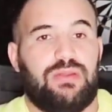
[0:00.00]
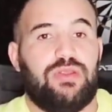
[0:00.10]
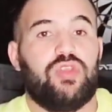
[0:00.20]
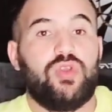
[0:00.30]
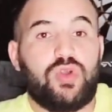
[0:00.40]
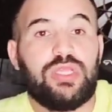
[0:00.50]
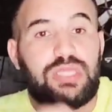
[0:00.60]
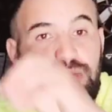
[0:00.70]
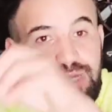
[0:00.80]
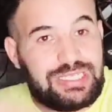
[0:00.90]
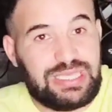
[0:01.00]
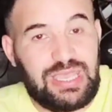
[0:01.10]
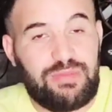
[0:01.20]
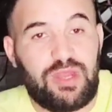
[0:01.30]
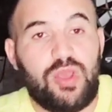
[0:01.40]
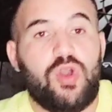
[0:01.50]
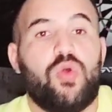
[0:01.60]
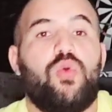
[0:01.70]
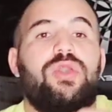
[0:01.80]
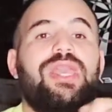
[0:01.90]
يقعد الماتش كامل
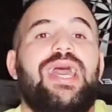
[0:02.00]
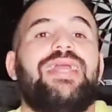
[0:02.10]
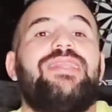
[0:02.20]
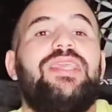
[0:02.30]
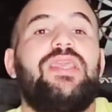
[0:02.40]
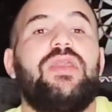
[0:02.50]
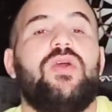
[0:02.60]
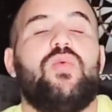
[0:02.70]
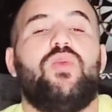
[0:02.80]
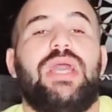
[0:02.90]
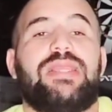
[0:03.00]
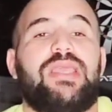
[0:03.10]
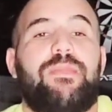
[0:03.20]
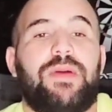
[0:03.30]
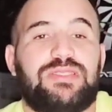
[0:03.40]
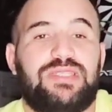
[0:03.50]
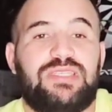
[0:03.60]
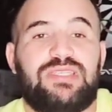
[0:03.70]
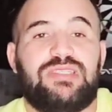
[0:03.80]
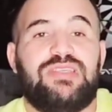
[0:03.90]
ويأدي ويعطيه باس
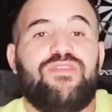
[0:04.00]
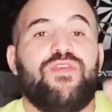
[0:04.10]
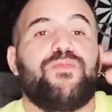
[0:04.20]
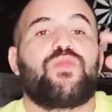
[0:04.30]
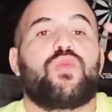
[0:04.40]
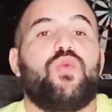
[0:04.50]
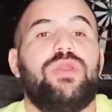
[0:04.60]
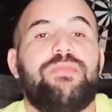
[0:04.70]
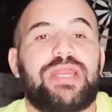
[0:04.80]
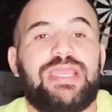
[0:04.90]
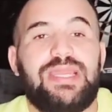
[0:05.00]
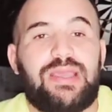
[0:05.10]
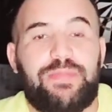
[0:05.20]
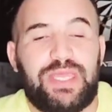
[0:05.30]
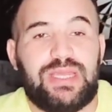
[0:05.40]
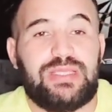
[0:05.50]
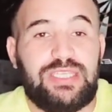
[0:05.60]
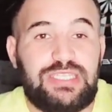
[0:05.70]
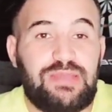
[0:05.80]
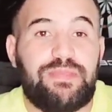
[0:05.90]
ديسيزيف ويماركي لك بيناتي
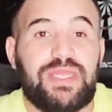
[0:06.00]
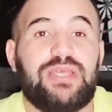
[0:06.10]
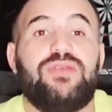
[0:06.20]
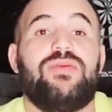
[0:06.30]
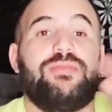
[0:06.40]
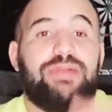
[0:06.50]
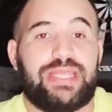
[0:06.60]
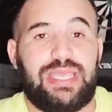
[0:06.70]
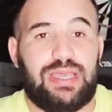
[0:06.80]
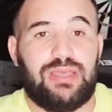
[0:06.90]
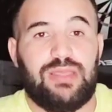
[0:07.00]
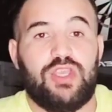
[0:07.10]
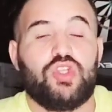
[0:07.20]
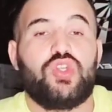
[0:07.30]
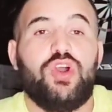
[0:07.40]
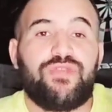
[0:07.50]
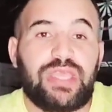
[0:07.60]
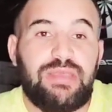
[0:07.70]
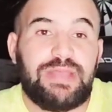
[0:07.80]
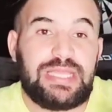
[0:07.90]
يجيب بيناتي ويماركيها شوف
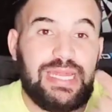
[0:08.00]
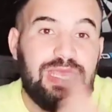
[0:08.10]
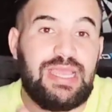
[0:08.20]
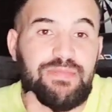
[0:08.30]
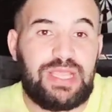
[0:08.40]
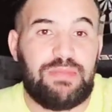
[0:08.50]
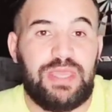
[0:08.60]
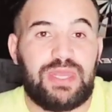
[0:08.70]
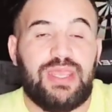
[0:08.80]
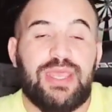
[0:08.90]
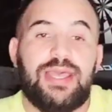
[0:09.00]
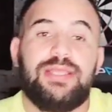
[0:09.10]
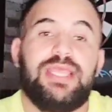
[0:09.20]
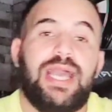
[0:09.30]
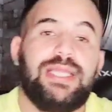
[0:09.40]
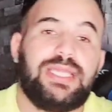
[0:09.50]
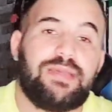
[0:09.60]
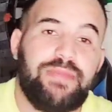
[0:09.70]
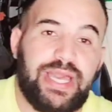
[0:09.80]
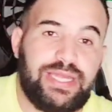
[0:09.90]
قيمه اللاعب الكبير انت عندك
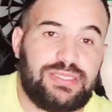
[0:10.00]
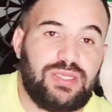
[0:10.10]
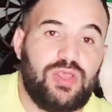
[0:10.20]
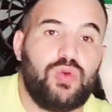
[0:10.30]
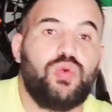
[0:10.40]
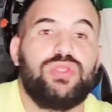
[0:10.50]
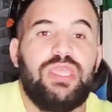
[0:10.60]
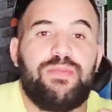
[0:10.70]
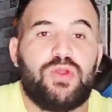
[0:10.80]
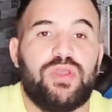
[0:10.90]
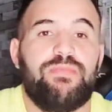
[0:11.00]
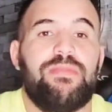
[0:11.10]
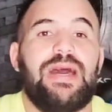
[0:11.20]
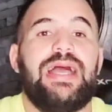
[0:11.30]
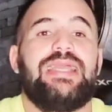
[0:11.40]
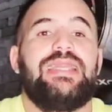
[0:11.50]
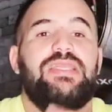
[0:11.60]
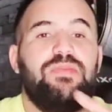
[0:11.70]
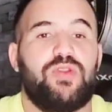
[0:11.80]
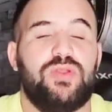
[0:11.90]
محرز ودي بروين ماغري
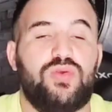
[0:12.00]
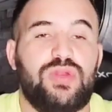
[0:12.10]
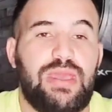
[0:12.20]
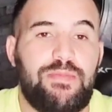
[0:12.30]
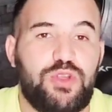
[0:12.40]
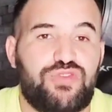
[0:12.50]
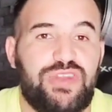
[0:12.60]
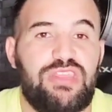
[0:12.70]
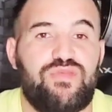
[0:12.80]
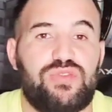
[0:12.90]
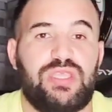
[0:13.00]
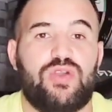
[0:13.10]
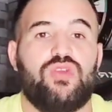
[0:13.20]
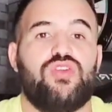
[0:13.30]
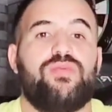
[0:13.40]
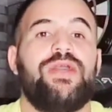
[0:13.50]
دي بروين قلنا موش في النيفو تاعو اليوم